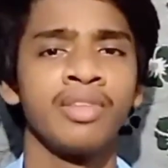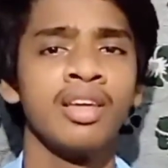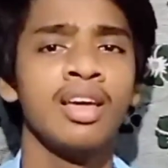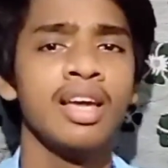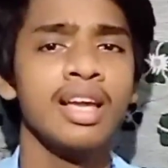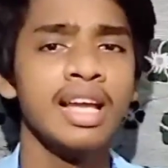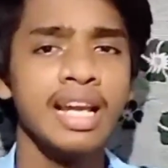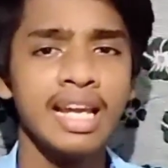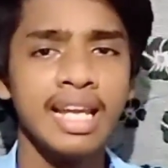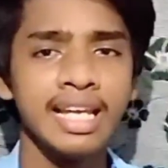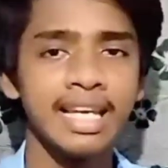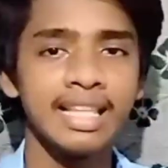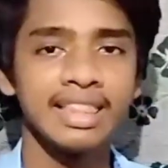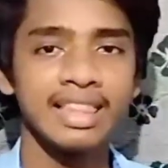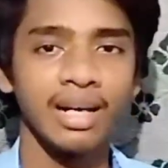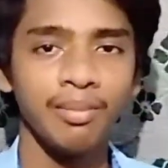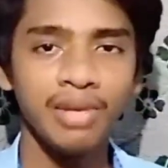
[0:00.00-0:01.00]
இன்னைக்கு
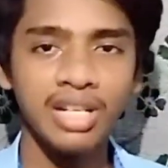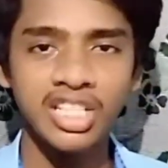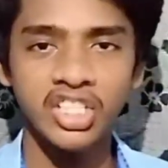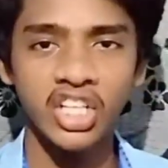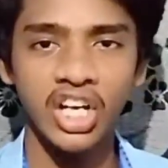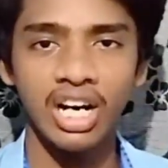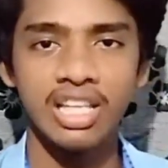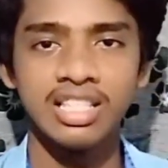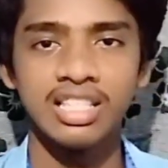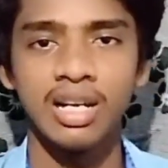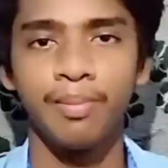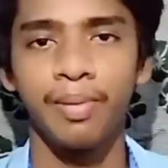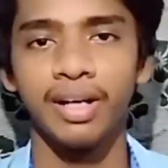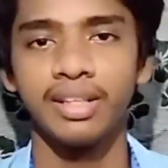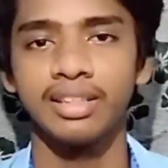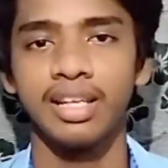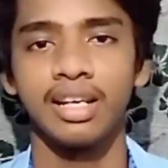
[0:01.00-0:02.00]
தமிழ் சேலஞ்சில்
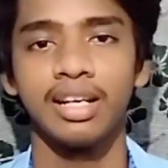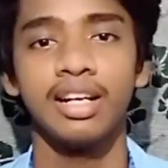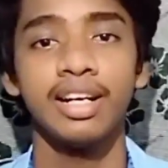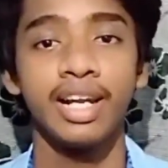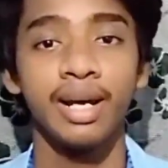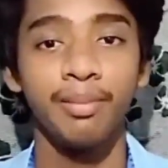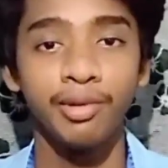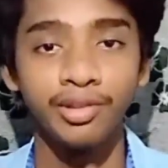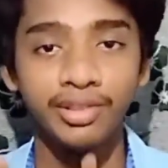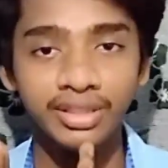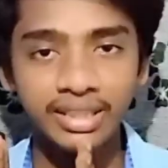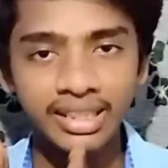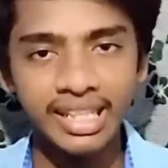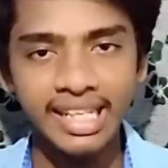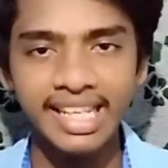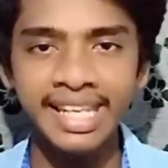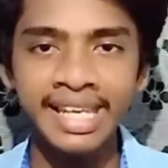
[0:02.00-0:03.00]
பார்த்தீங்கன்னா நம்ம வந்து
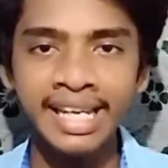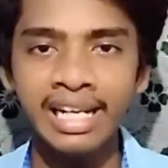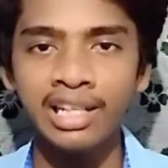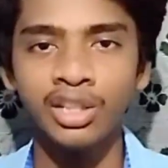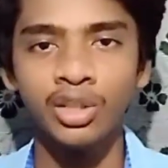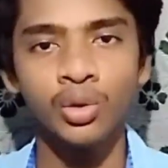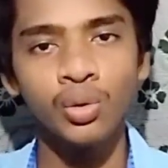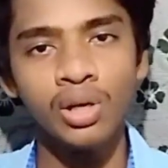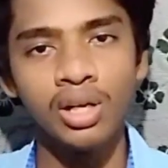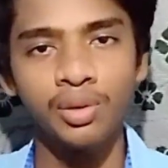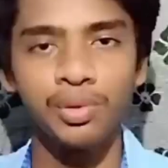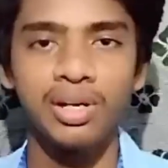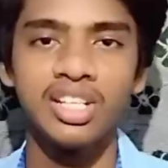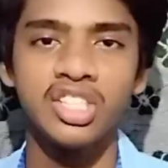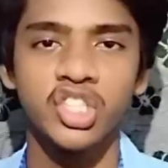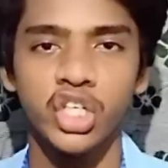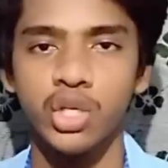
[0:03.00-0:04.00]
இயல் டூல உள்ள
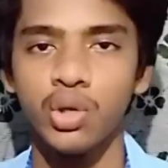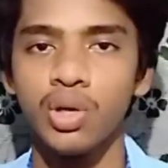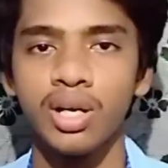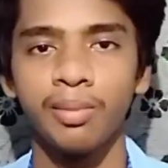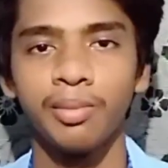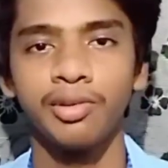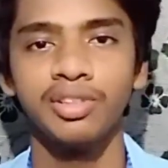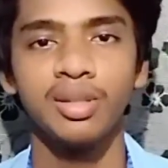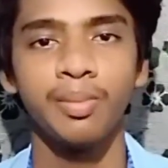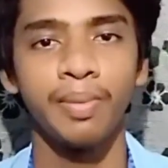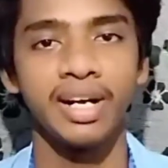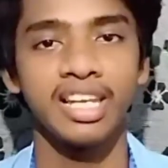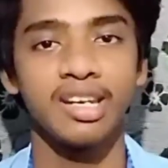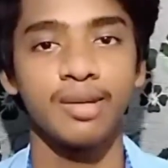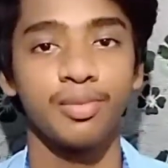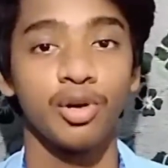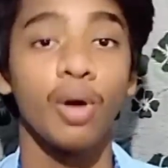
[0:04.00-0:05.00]
செய்யுள் நம்ம வந்து படிக்க
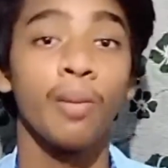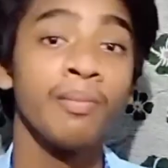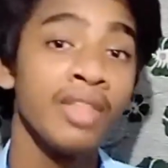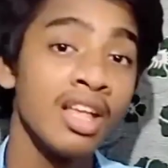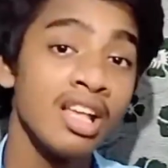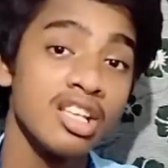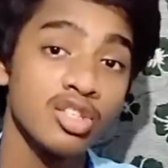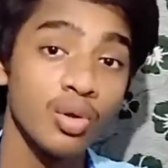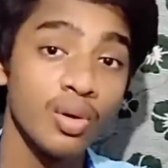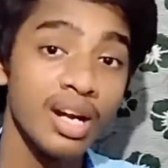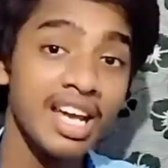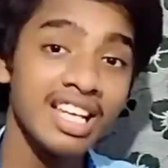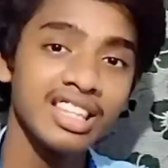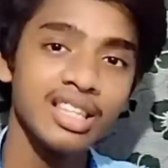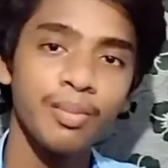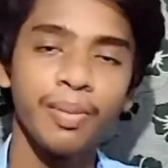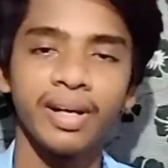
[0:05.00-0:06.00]
போகிறோம் ஸோ நேற்று
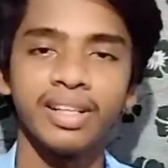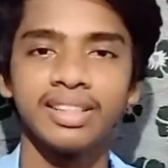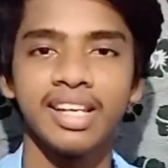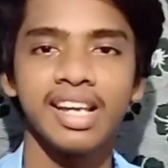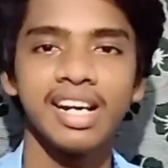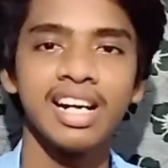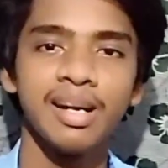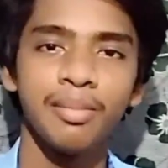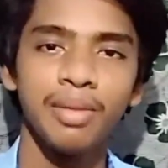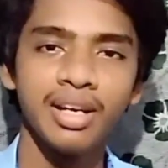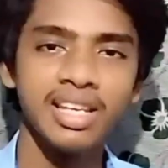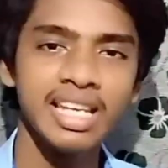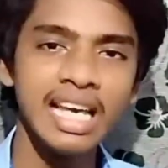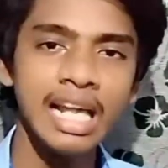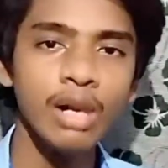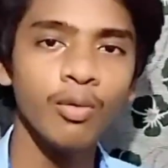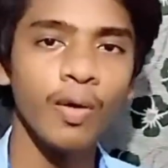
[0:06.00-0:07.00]
பார்த்தீங்கன்னா நம்ம இயல்
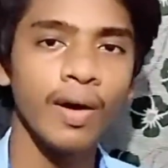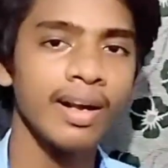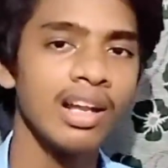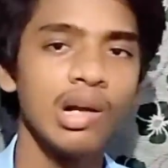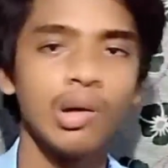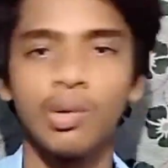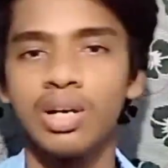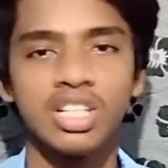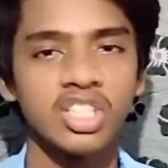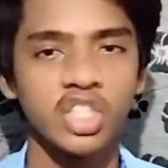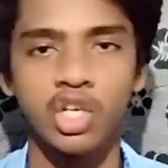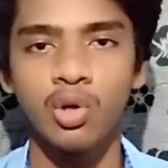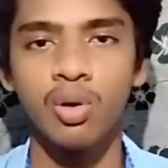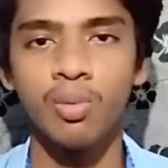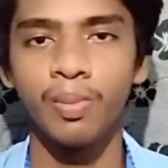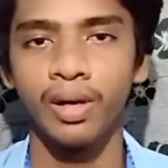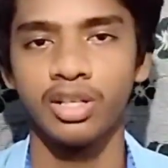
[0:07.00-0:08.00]
ஒன்ல உள்ள செய்யுள்
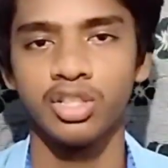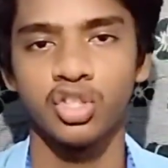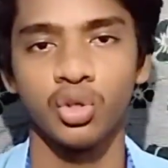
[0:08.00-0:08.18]
படித்தோம்